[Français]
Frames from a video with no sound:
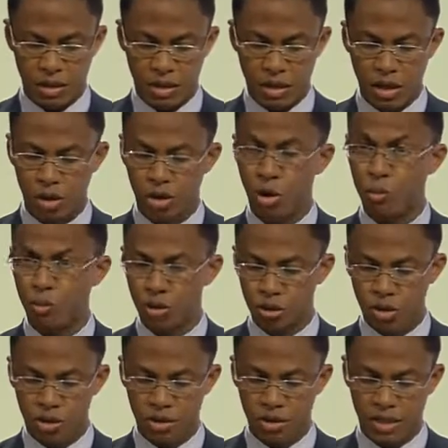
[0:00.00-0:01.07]
comprenant
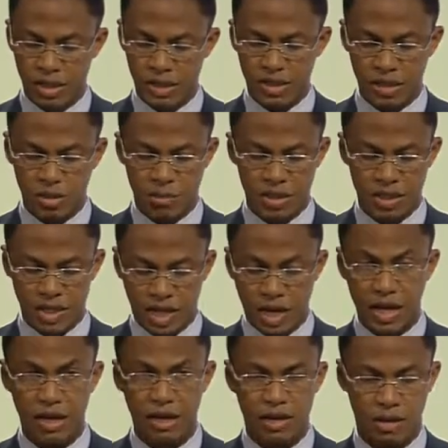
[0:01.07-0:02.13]
les espèces
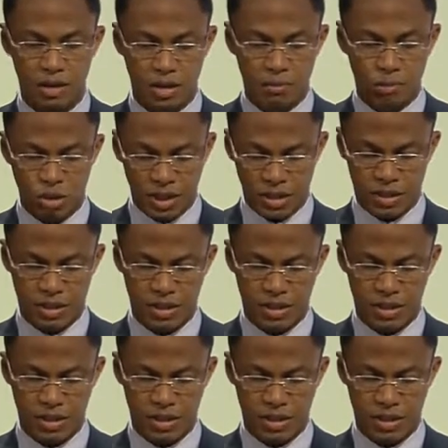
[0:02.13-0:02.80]
rares et menacées.